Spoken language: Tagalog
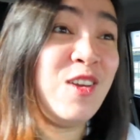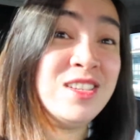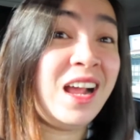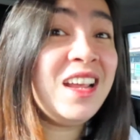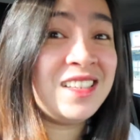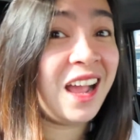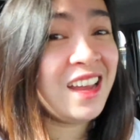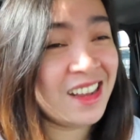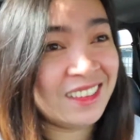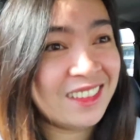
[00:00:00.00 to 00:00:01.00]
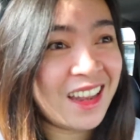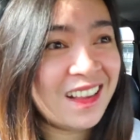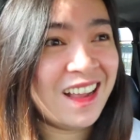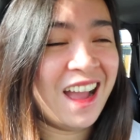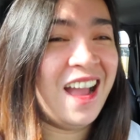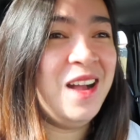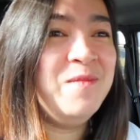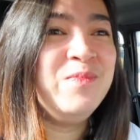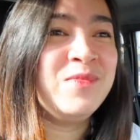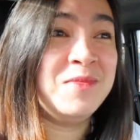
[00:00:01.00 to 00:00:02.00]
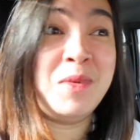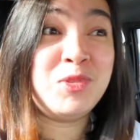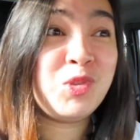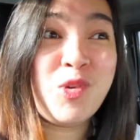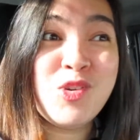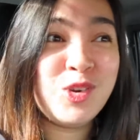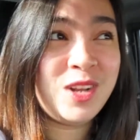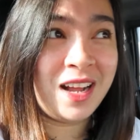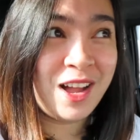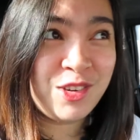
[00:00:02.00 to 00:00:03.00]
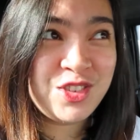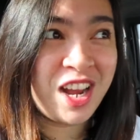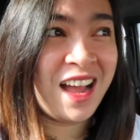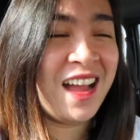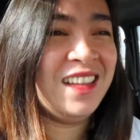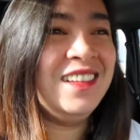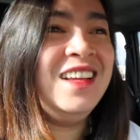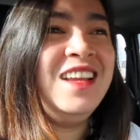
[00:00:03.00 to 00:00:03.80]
ako yung sakay lang talaga. Matutulog lang ako dyan.